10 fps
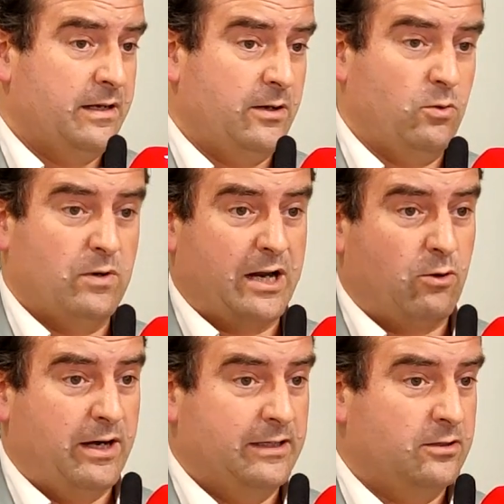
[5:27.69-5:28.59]
eh, un
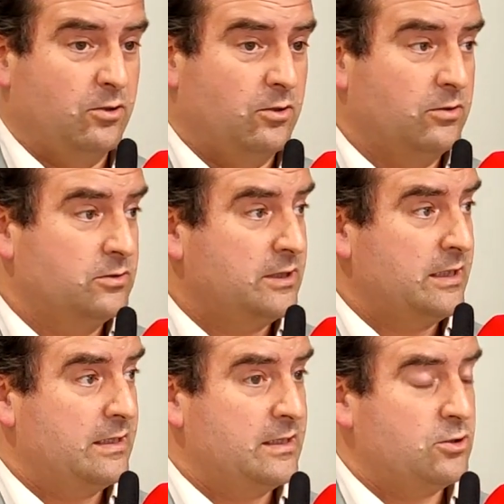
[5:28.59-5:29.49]
cargo electo
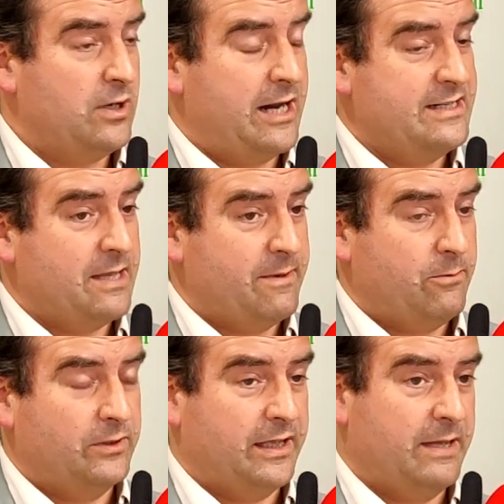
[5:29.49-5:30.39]
que soy la lista
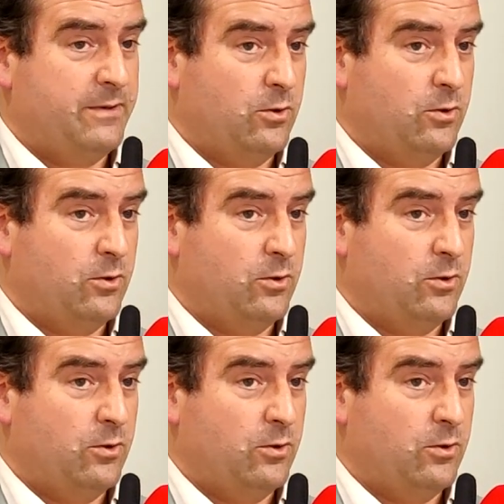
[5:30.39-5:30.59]
más votada,